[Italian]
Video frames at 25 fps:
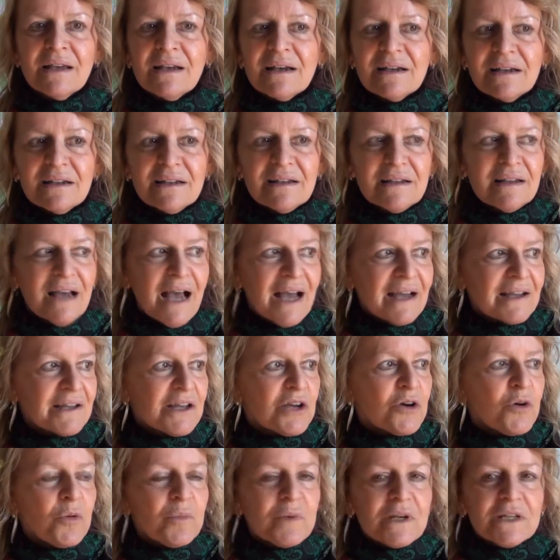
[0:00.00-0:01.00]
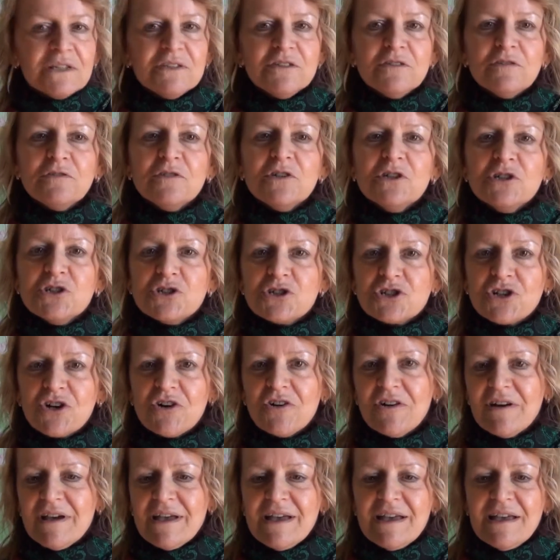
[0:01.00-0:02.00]
eh, anche come
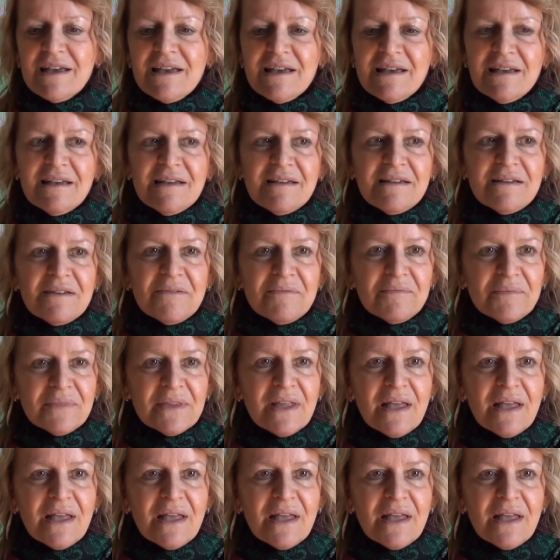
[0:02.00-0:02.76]
edificio è,